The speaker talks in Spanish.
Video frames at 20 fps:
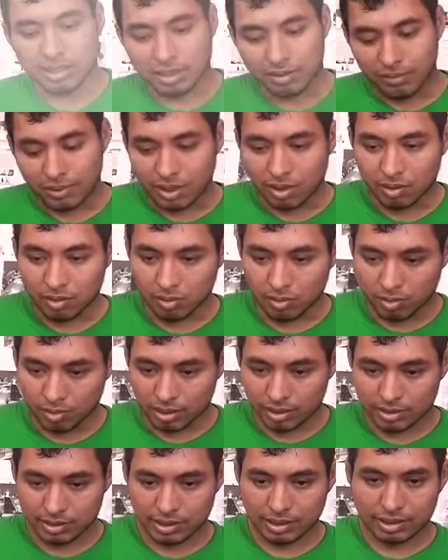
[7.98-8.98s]
trabajo con
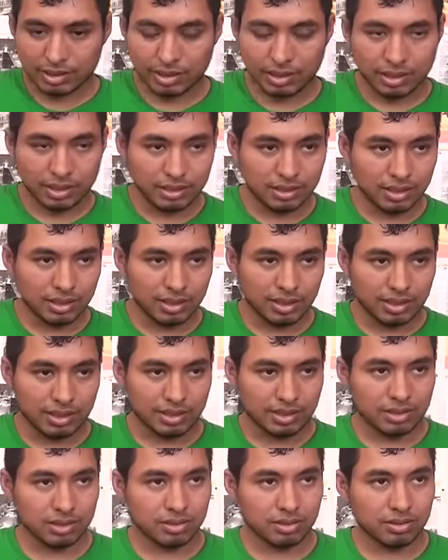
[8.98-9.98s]
esta red
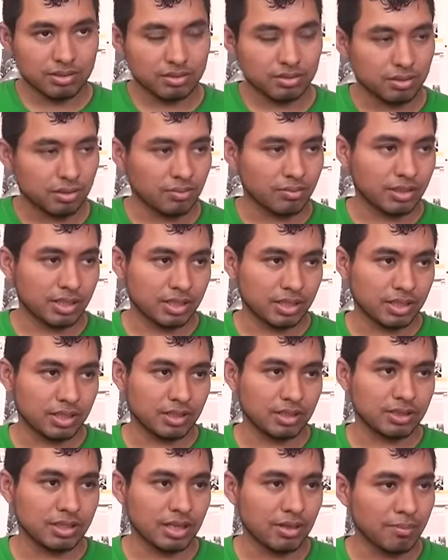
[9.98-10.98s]
es sobre
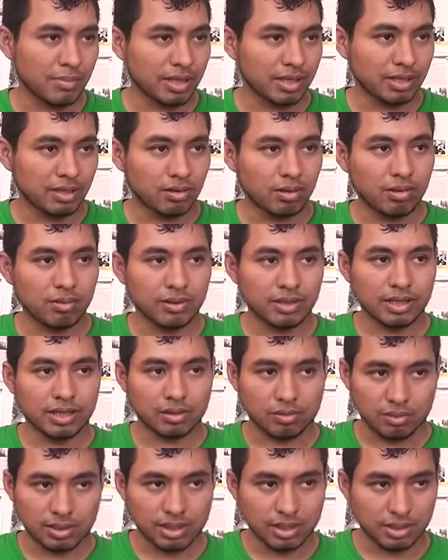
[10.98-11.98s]
el tema de jóvenes
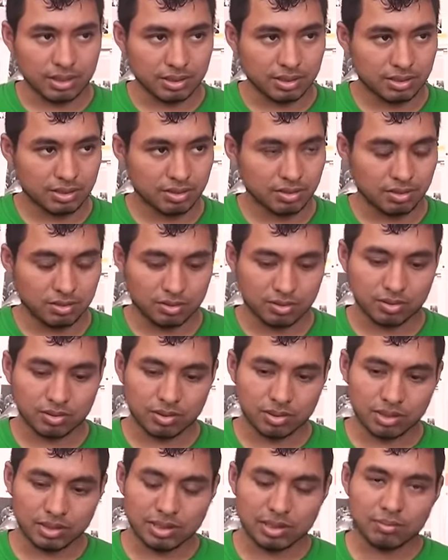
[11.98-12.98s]
rurales.
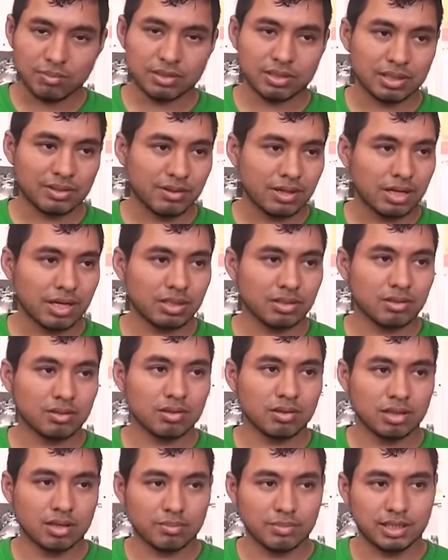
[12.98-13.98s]
Nosotros estamos trabajando
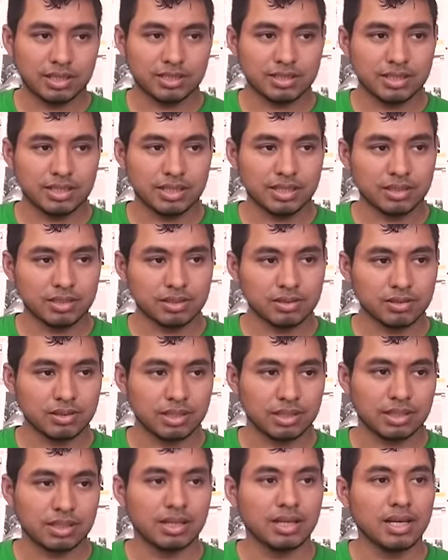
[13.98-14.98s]
con el Ministerio
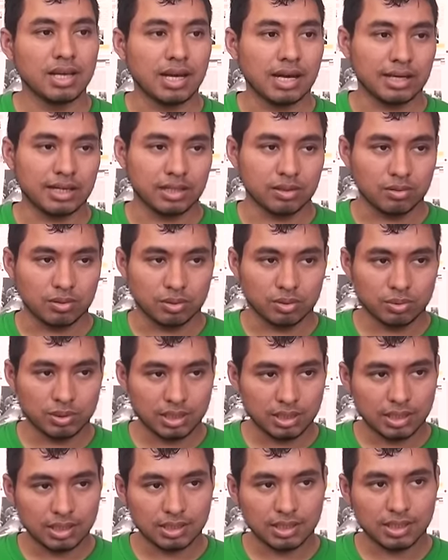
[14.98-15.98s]
de Agricultura
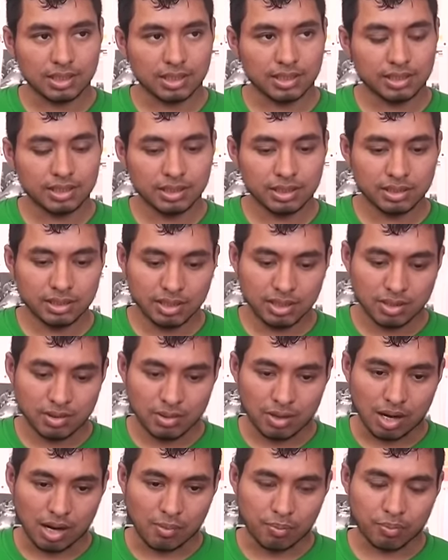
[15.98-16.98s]
y Ganadería,
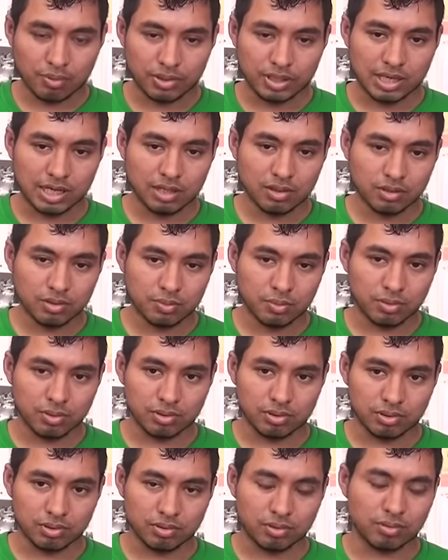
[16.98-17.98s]
apoyados
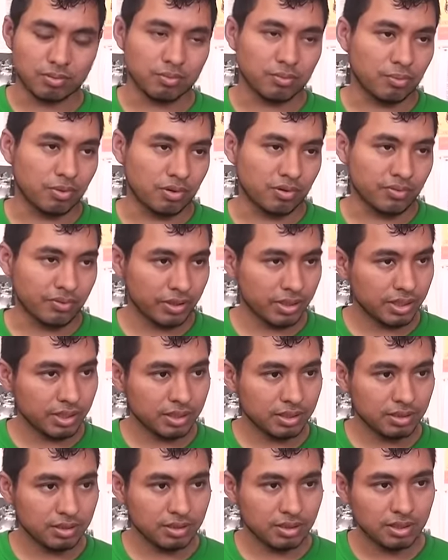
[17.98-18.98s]
por, por
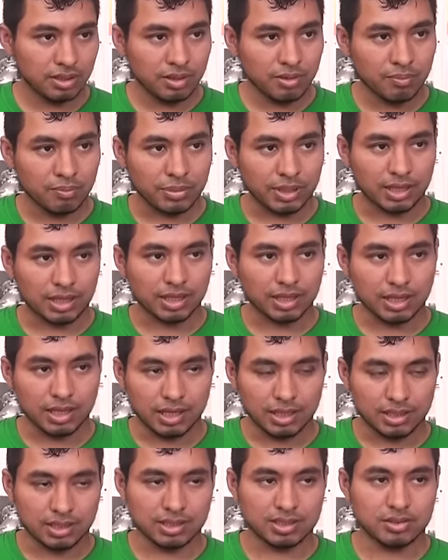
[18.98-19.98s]
FIDA, para la
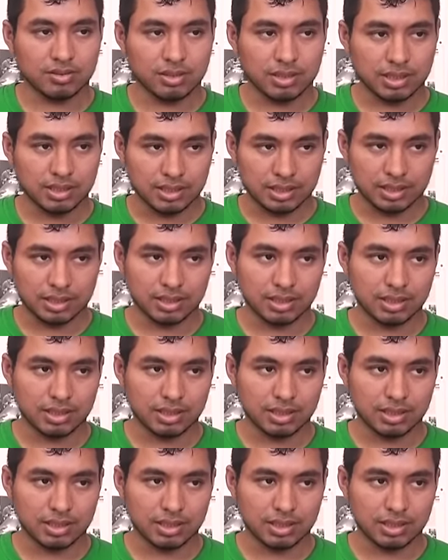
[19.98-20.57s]
legalización de estas